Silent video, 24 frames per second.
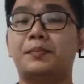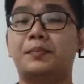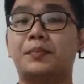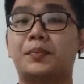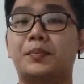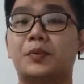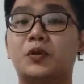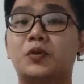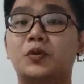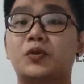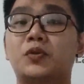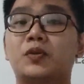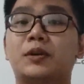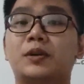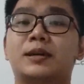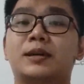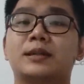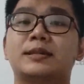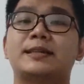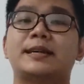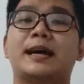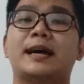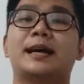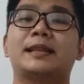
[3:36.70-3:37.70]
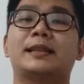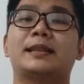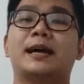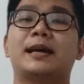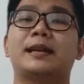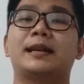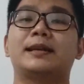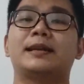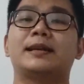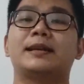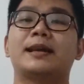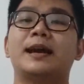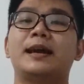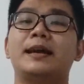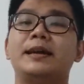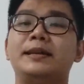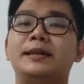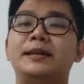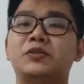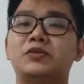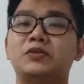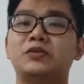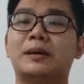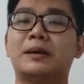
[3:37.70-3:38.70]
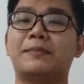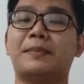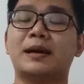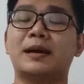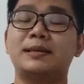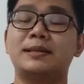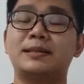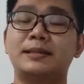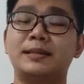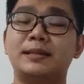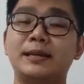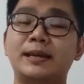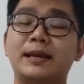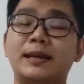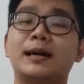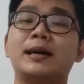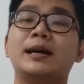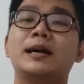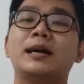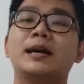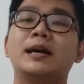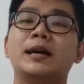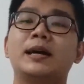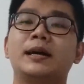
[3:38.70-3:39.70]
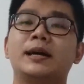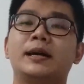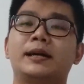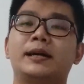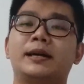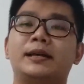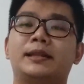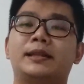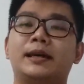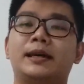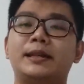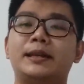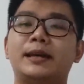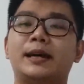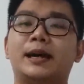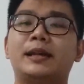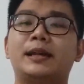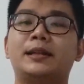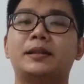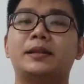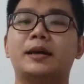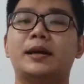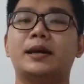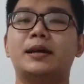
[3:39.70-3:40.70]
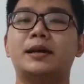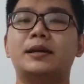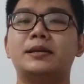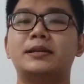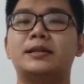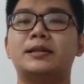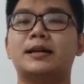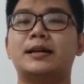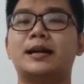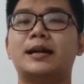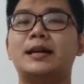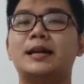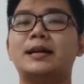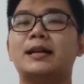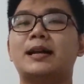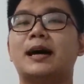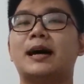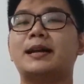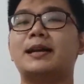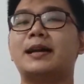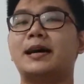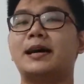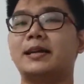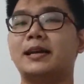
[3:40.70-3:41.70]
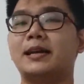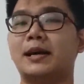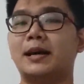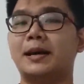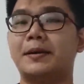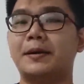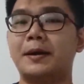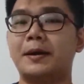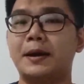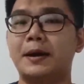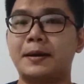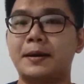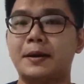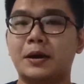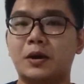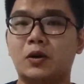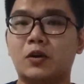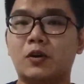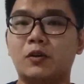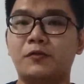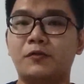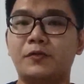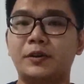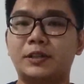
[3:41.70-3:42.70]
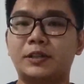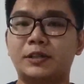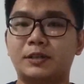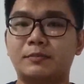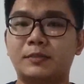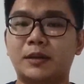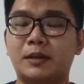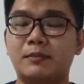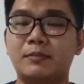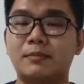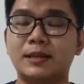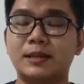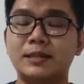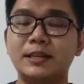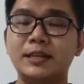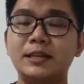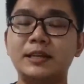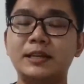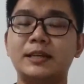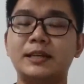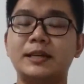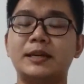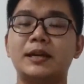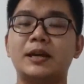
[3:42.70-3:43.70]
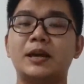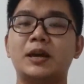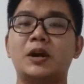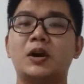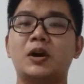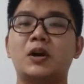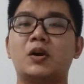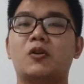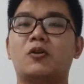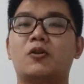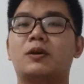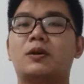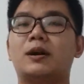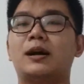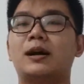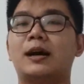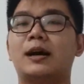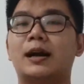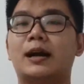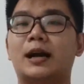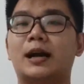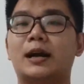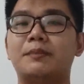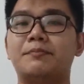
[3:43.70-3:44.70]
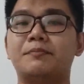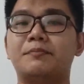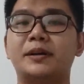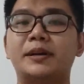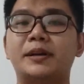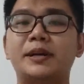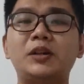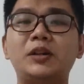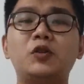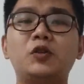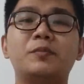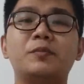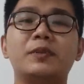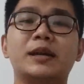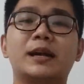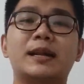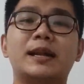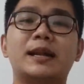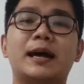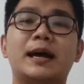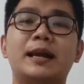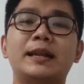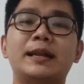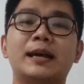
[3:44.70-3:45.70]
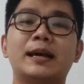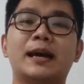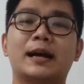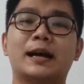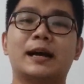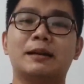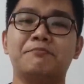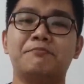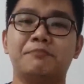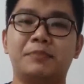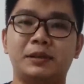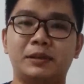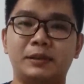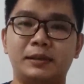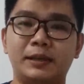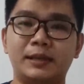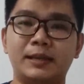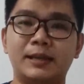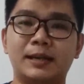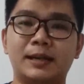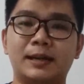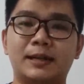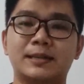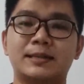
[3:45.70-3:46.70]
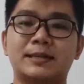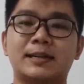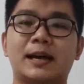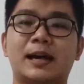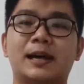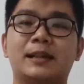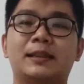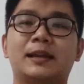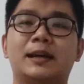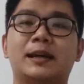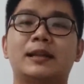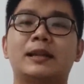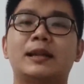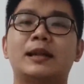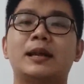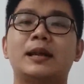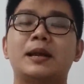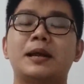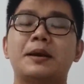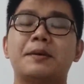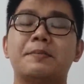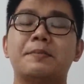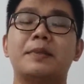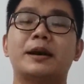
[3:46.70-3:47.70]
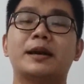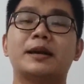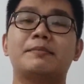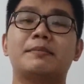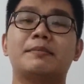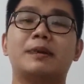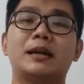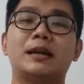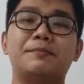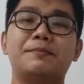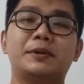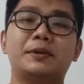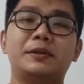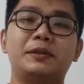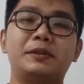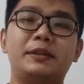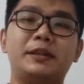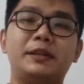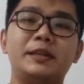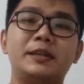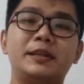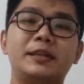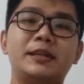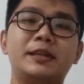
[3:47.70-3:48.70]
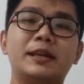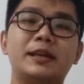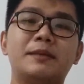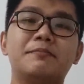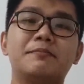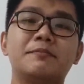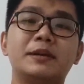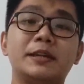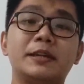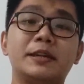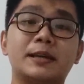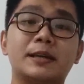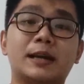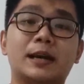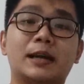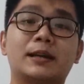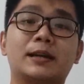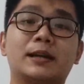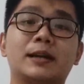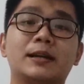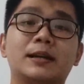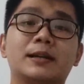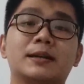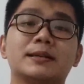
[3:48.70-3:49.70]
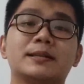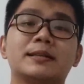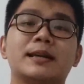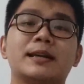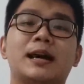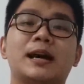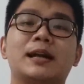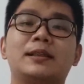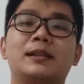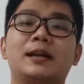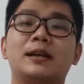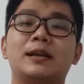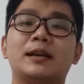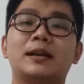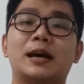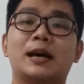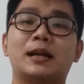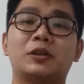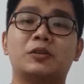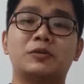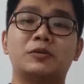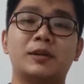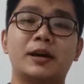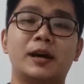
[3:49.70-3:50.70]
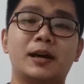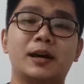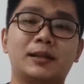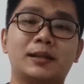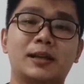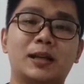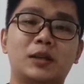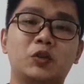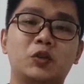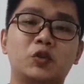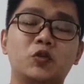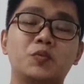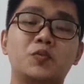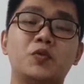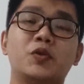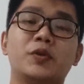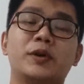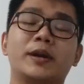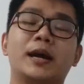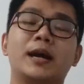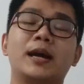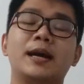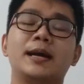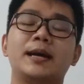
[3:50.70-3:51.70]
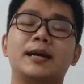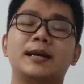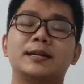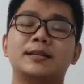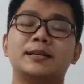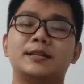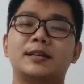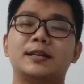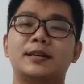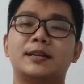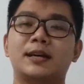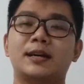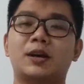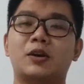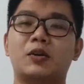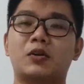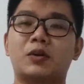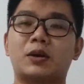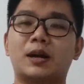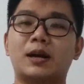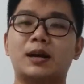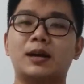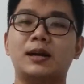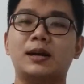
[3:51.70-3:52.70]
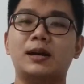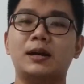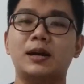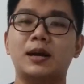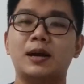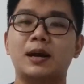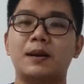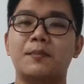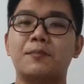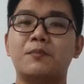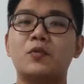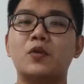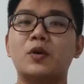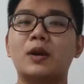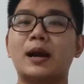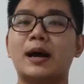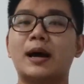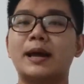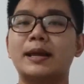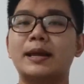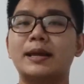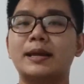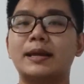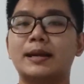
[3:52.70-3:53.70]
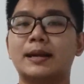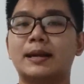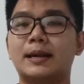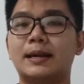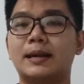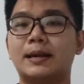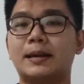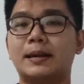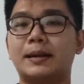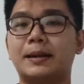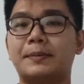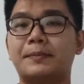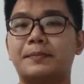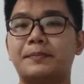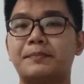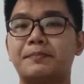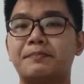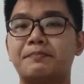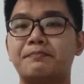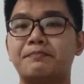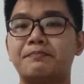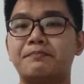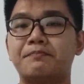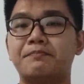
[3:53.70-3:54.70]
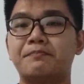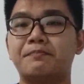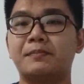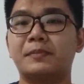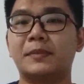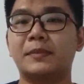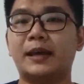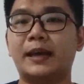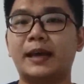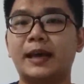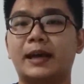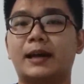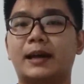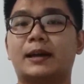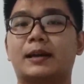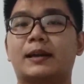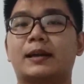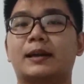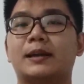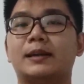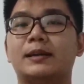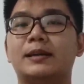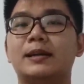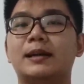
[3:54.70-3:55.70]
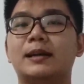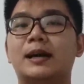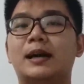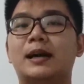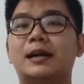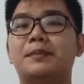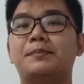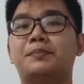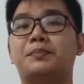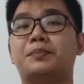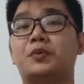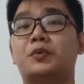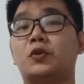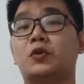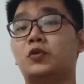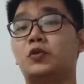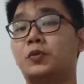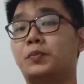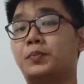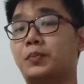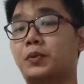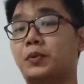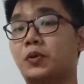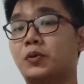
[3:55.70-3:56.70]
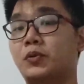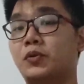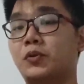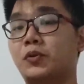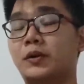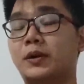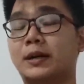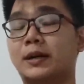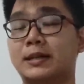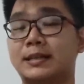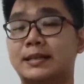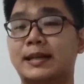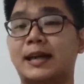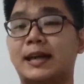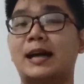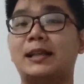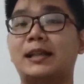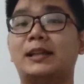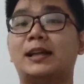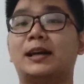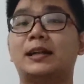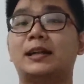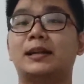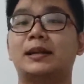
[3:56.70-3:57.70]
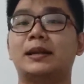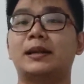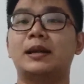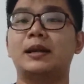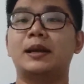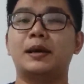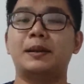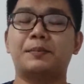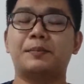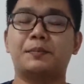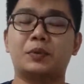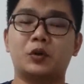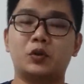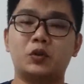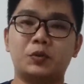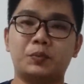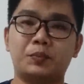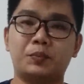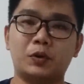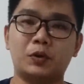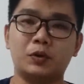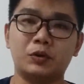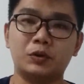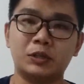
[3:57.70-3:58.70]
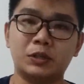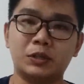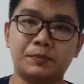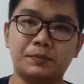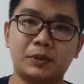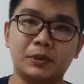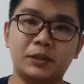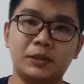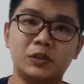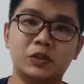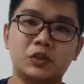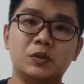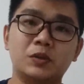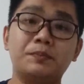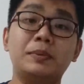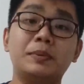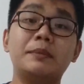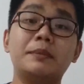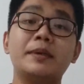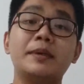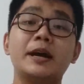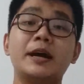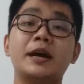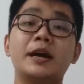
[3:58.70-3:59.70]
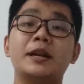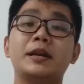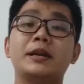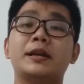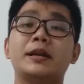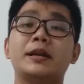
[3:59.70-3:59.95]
produk kesehatan. Nah, ini sudah pasti ya. Kita lihat ya dengan adanya COVID-19 ini orang akan begitu menyadari akan pentingnya kesehatan. Bagaimana pentingnya meningkatkan kesehatan atau daya tahan tubuh ya, sehingga orang mulai uh, care dengan produk-produk kesehatan, produk-produk seperti suplemen